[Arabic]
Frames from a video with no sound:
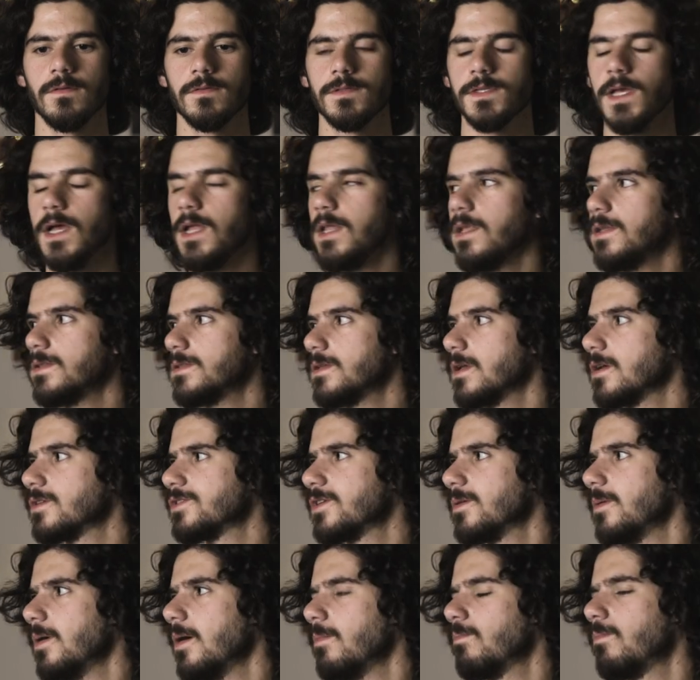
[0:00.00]
سايلنس يا
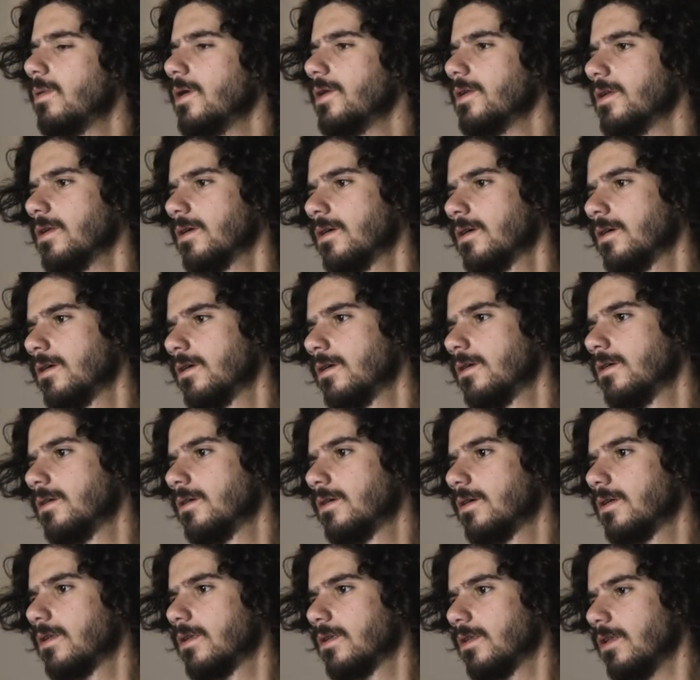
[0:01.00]
شباب بره
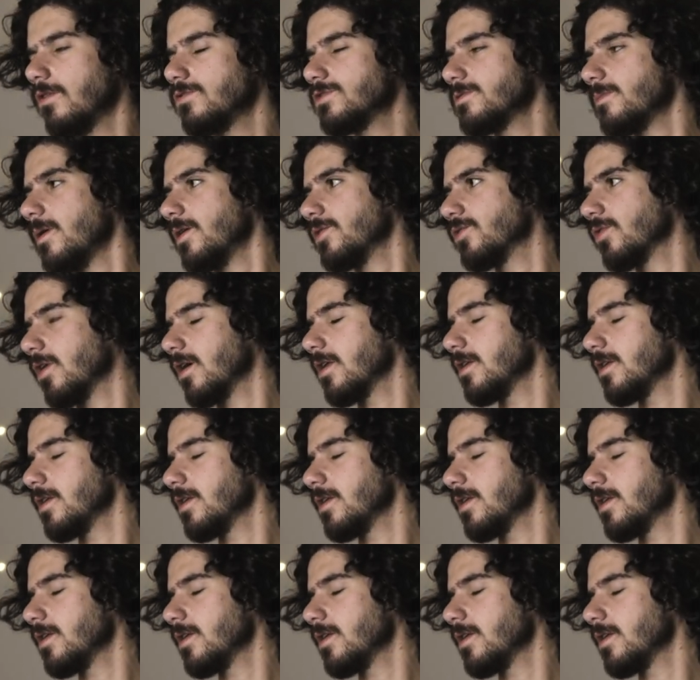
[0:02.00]
لو سمحتوا